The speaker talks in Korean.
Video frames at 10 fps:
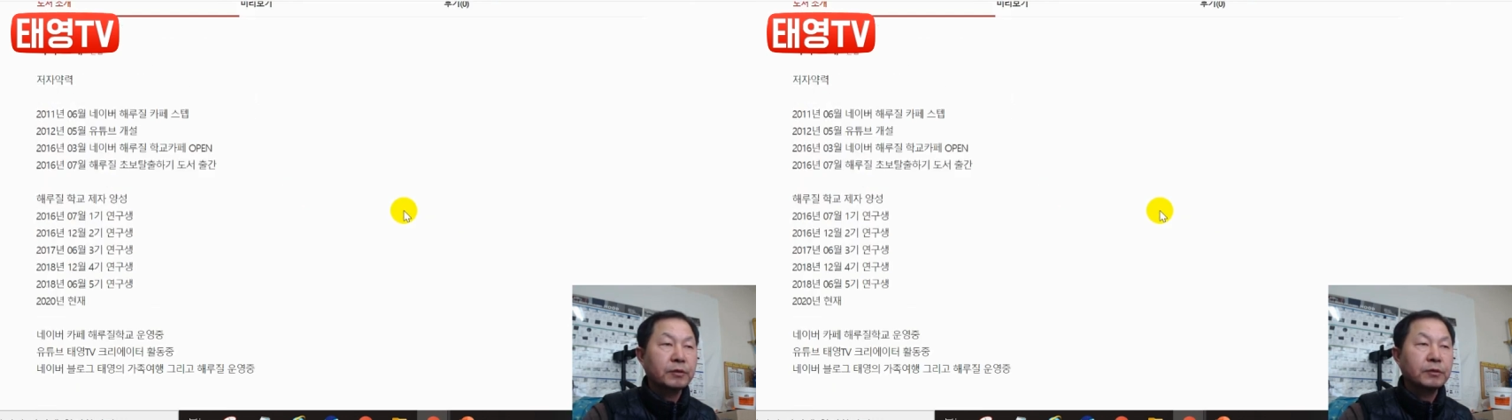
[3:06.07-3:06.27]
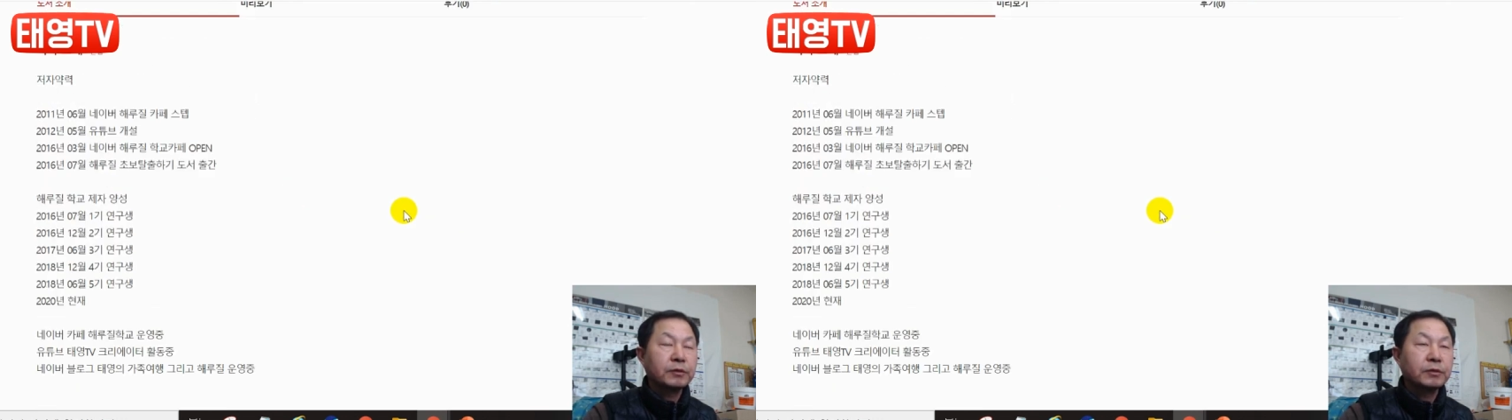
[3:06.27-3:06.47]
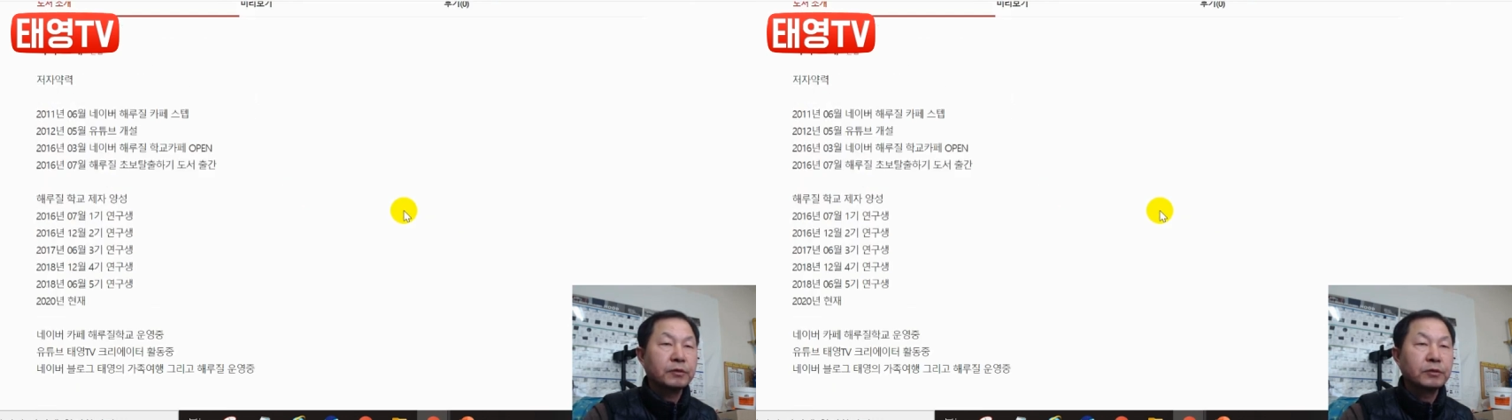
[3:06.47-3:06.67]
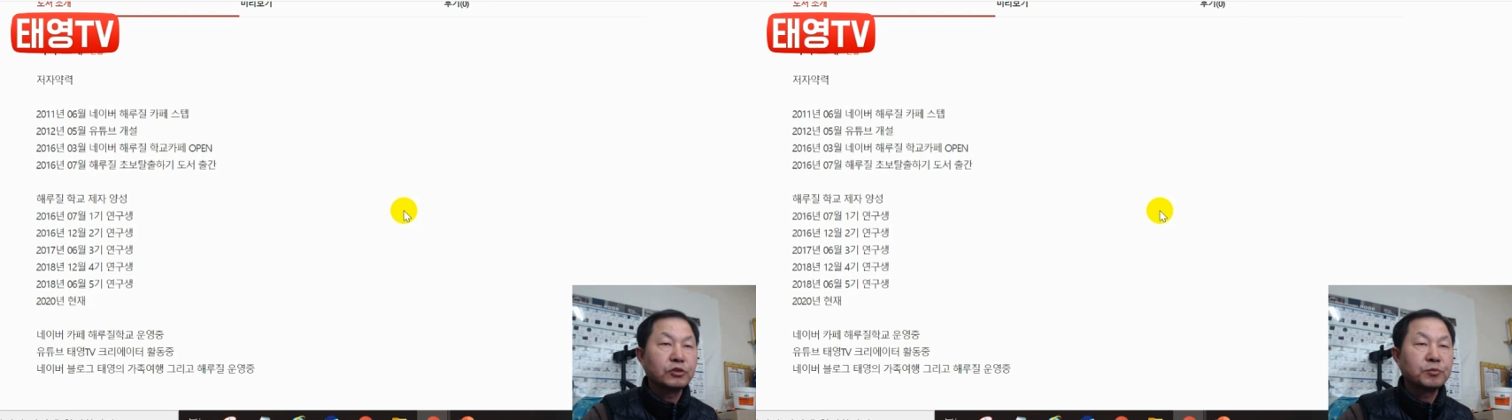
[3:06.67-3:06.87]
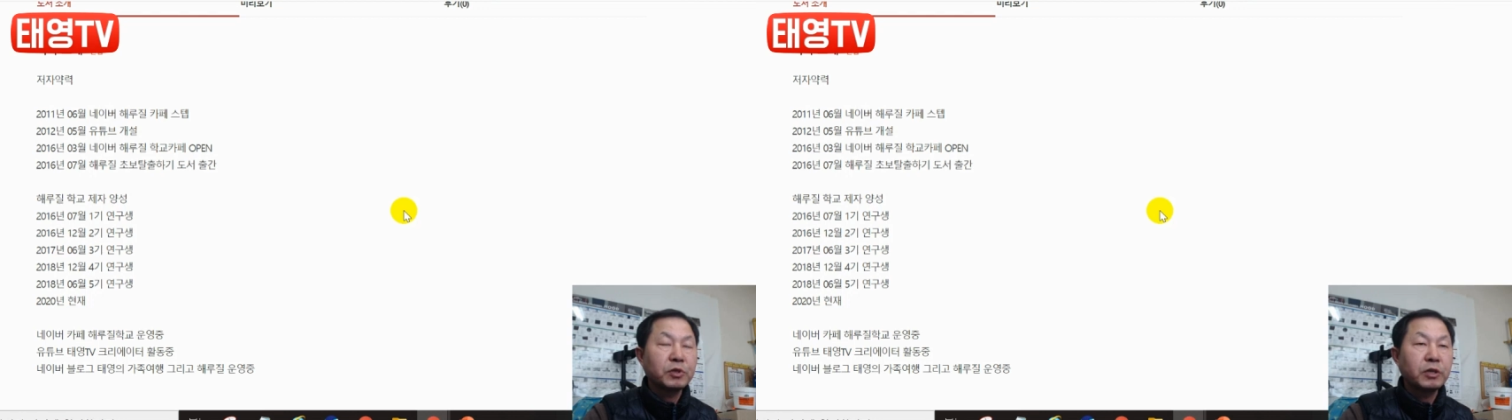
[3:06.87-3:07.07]
그
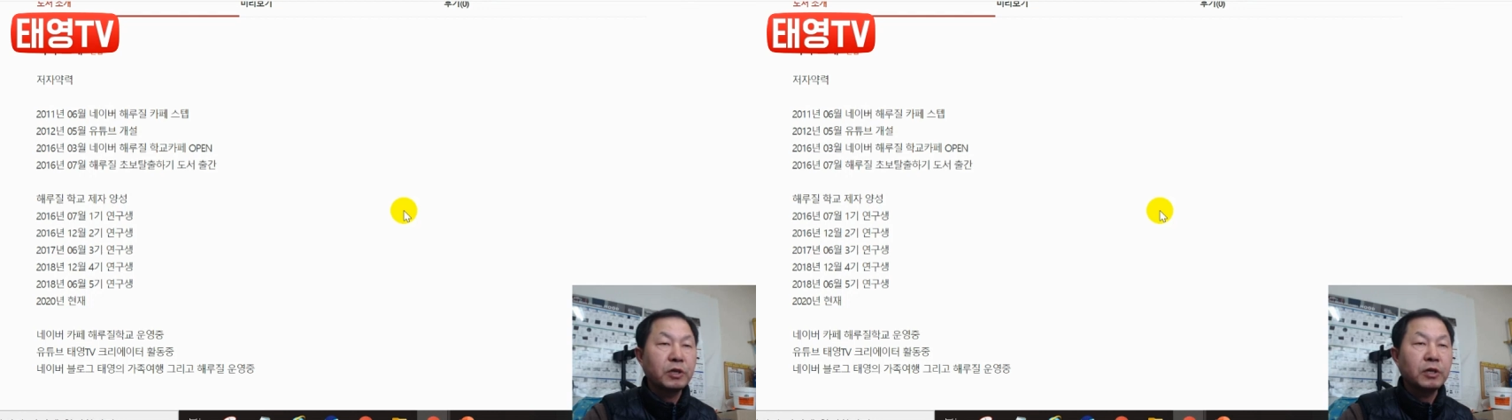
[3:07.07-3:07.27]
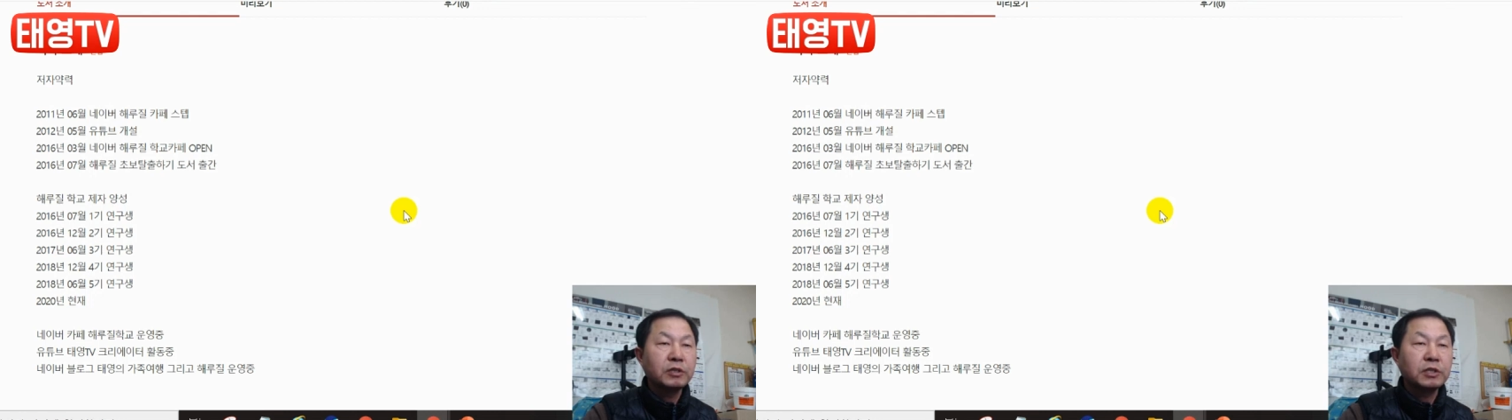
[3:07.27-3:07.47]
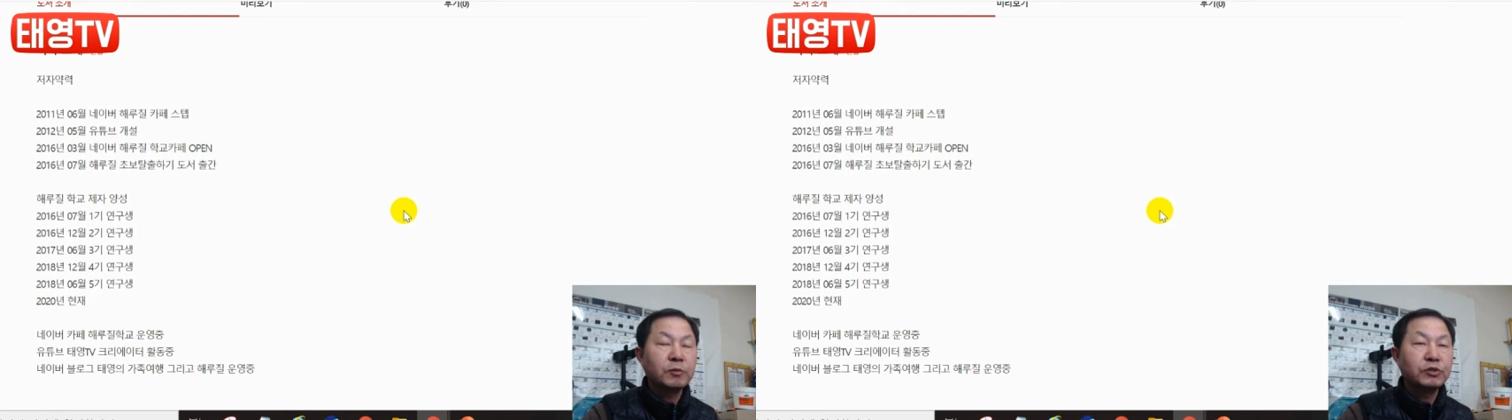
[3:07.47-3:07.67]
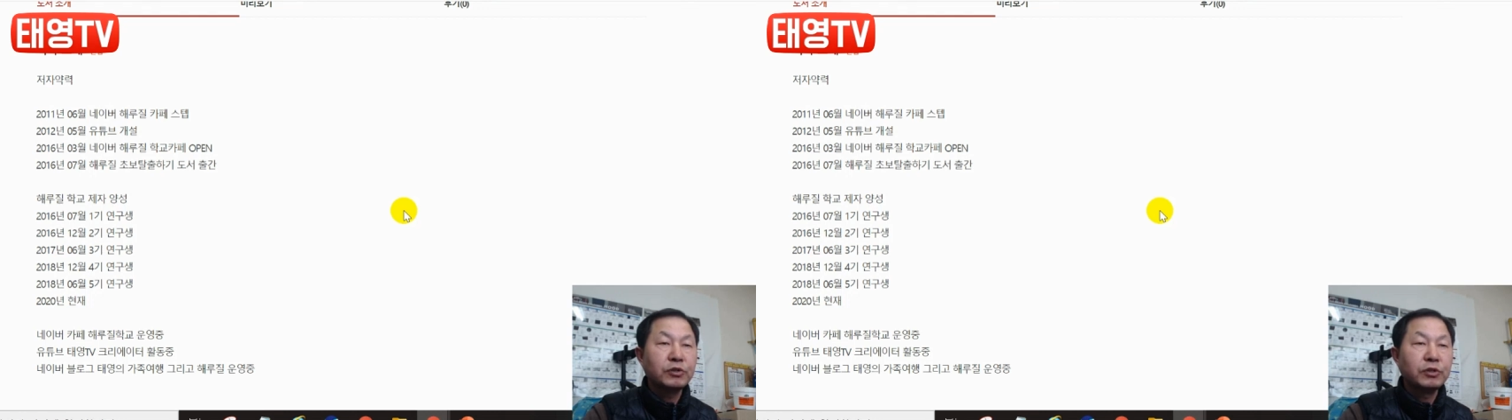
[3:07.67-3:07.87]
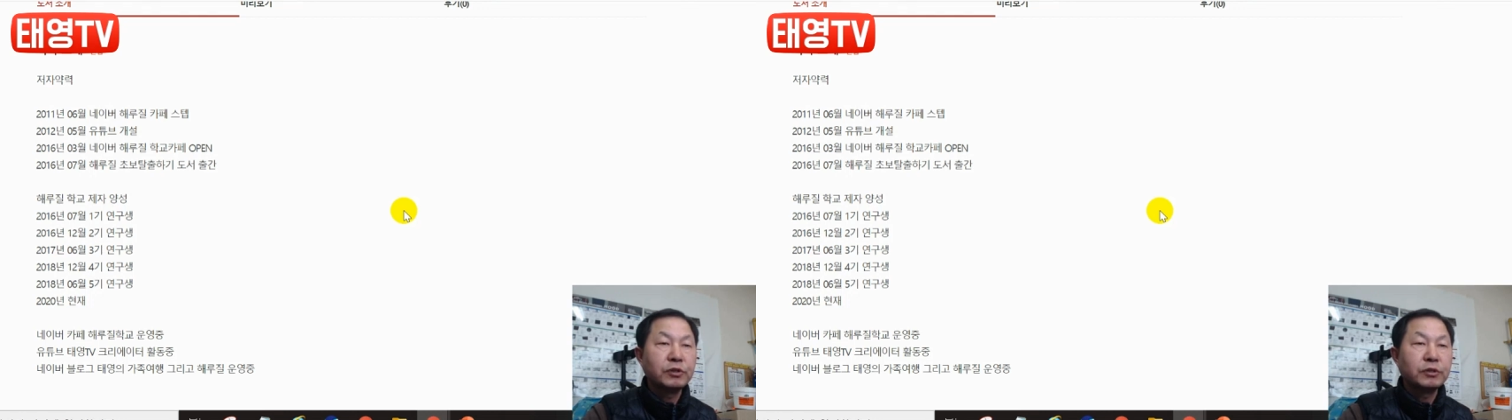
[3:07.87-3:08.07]
쉽게 잡을
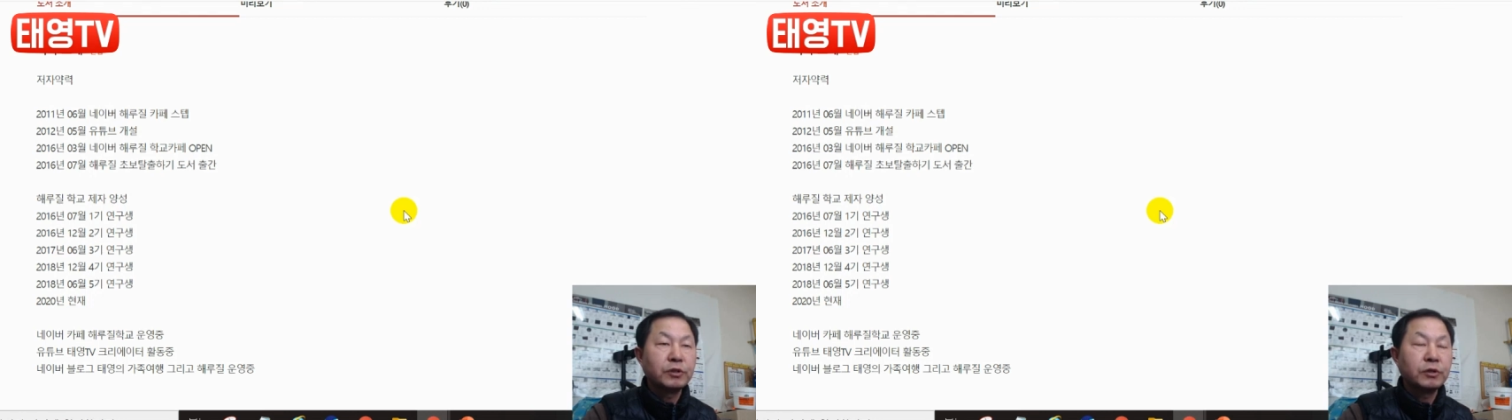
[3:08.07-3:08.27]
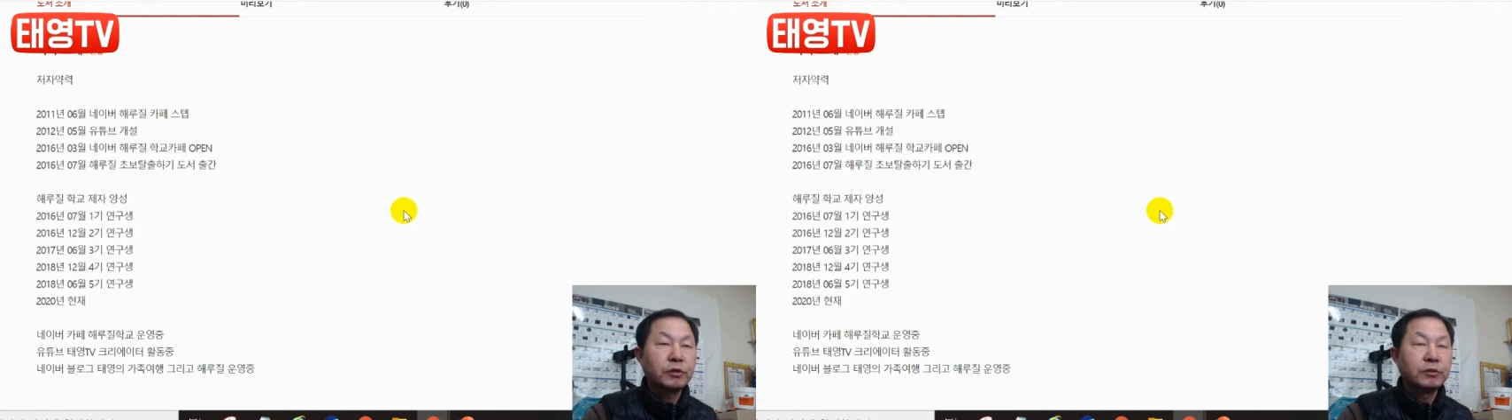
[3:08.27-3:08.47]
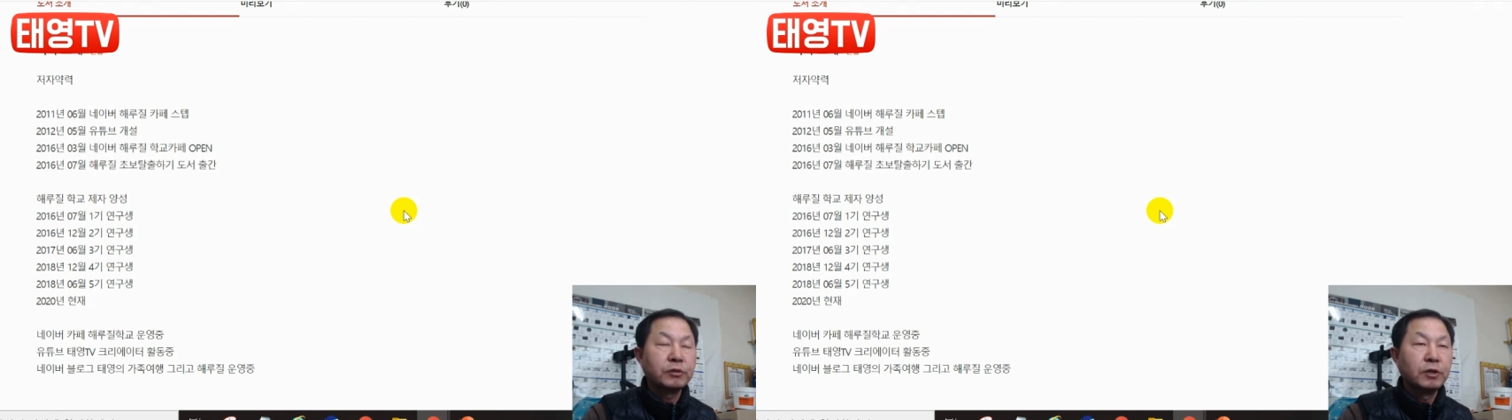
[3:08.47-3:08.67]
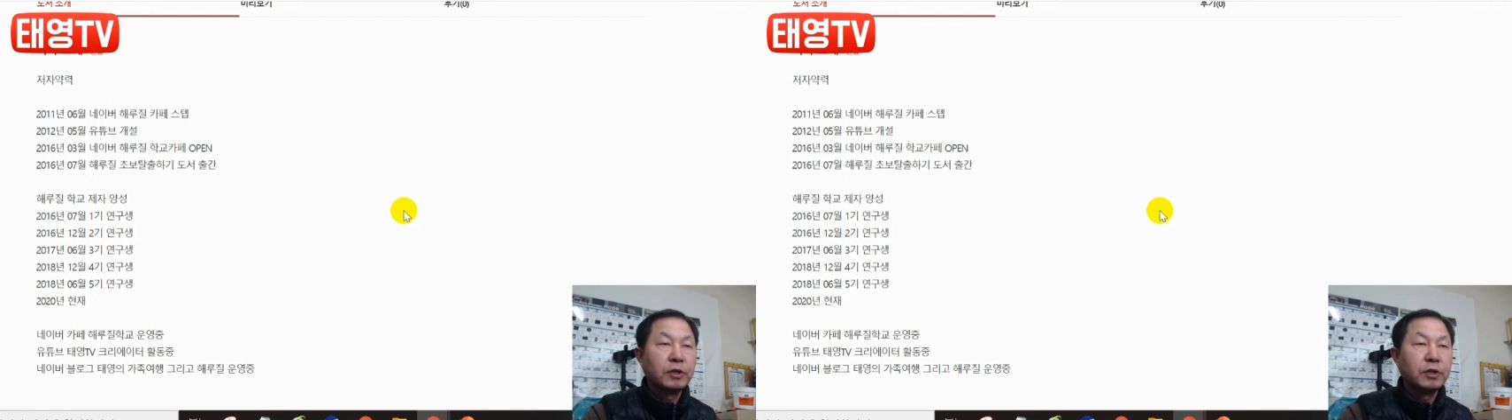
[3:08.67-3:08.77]
수 있는 이런